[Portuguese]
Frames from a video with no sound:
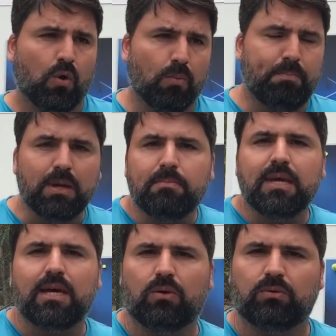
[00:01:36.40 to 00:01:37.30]
O
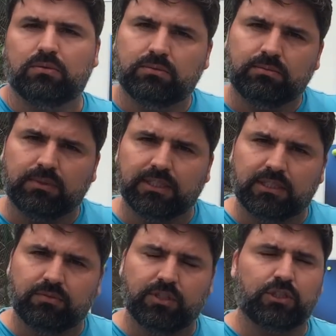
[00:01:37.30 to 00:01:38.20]
primeiro
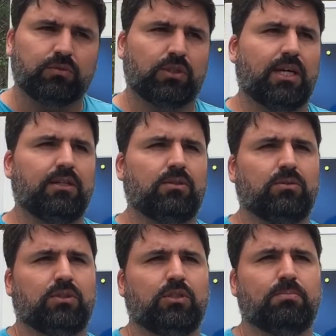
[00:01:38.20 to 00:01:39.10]
nesse vídeo eu vou estar tá
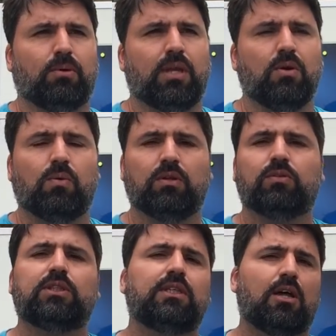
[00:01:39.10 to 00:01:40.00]
introduzindo um pouquinho
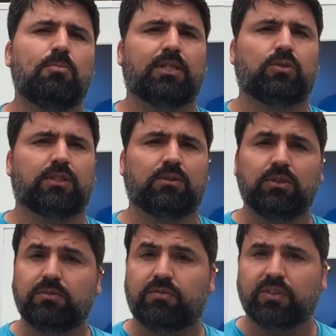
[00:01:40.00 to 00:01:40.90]
quando você está numa
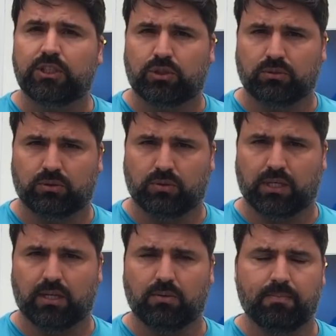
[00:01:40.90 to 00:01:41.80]
situação difícil
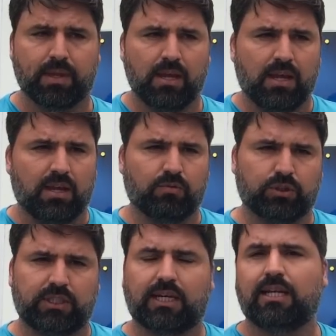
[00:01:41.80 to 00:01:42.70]
jogando e
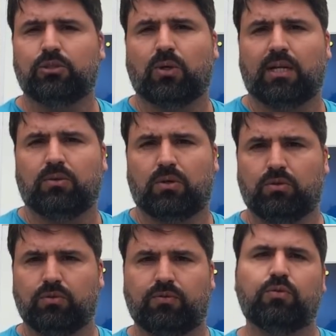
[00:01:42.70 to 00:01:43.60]
você é aquele jogador
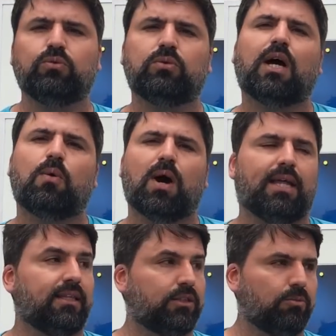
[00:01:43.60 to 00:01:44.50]
do fundo da
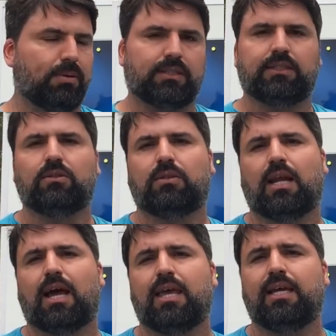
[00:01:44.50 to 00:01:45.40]
quadra, seu parceiro
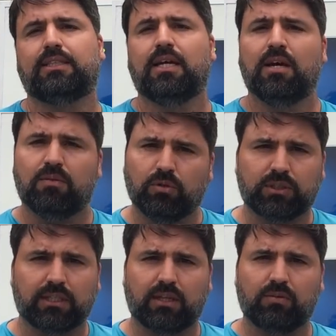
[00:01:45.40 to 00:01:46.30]
está na rede,
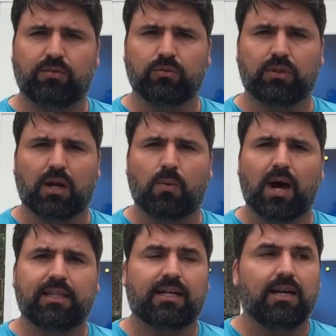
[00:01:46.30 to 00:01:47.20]
você está no fundo da
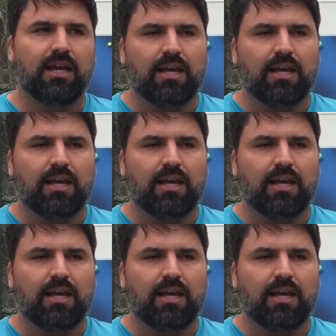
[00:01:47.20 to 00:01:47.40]
quadra